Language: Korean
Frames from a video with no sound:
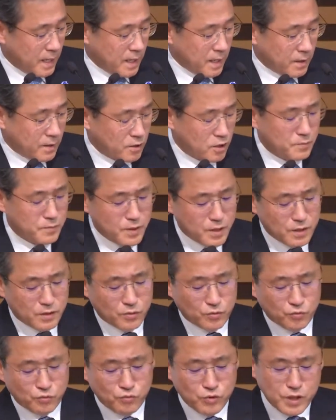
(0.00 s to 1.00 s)

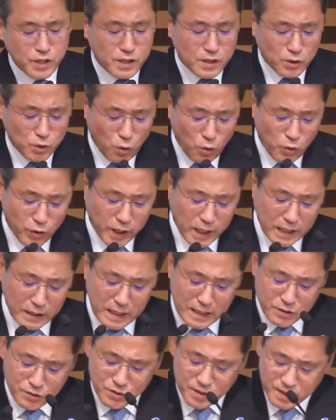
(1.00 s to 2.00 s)
그러면 우리는 통일이
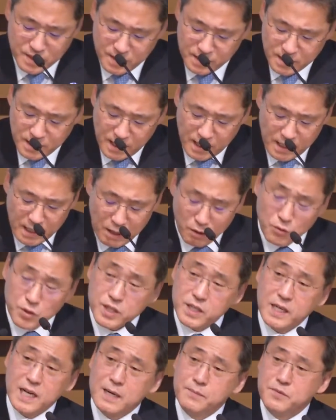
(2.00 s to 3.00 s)
될 수 있을까 하고
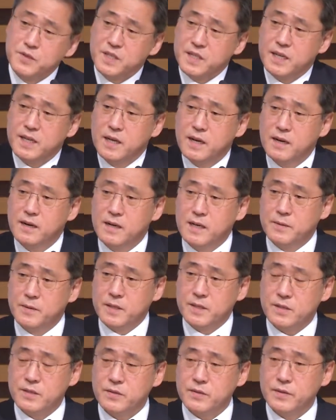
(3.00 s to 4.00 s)
제가 한번 생각을
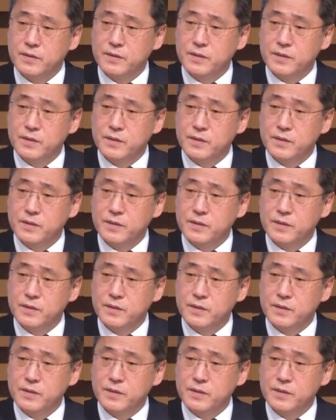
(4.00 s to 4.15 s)
해봤어요.